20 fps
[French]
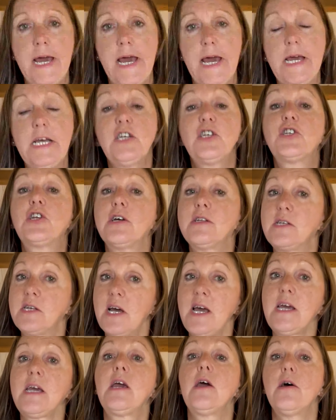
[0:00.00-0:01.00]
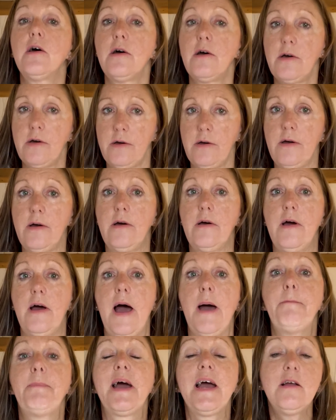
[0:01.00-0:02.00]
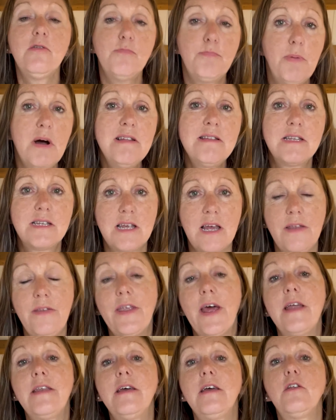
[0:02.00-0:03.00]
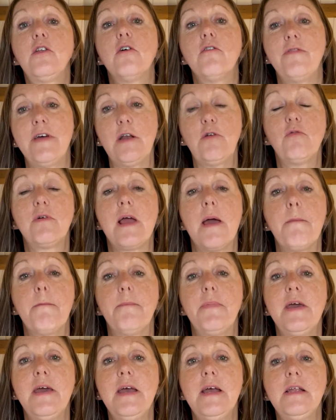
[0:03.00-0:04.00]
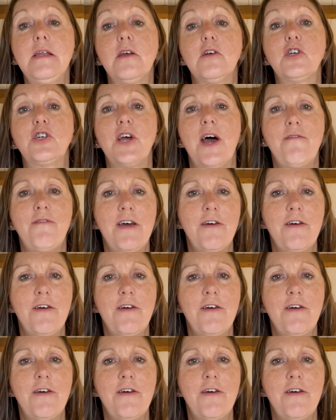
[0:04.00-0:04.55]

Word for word: Et je te dirais que euh, après une bonne dizaine d'années de vélo camping, j'avais